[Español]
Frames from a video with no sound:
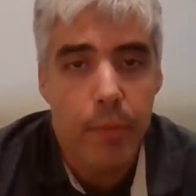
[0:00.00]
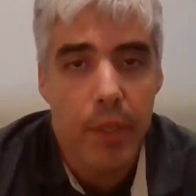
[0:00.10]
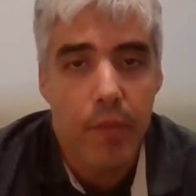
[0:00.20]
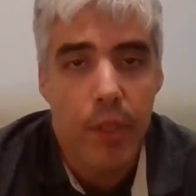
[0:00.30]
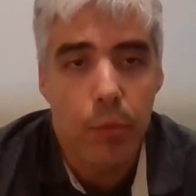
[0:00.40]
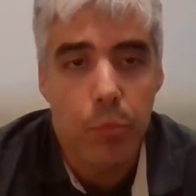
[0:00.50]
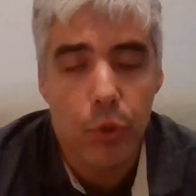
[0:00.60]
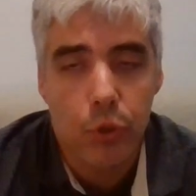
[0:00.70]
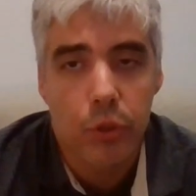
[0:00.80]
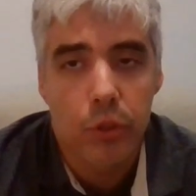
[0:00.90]
prefiero
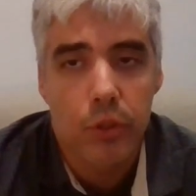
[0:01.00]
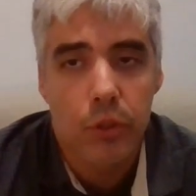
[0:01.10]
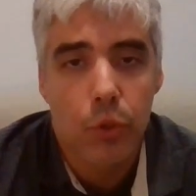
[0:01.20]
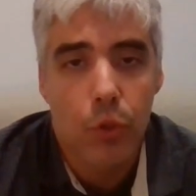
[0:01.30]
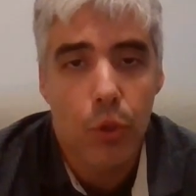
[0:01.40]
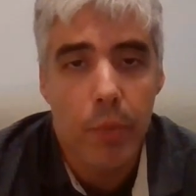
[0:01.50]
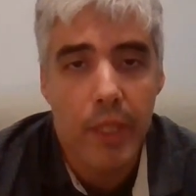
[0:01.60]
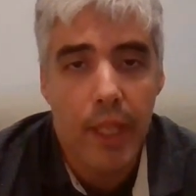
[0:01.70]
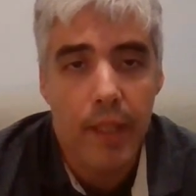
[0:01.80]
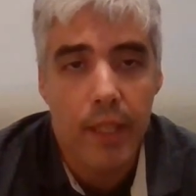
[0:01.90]
pues comentar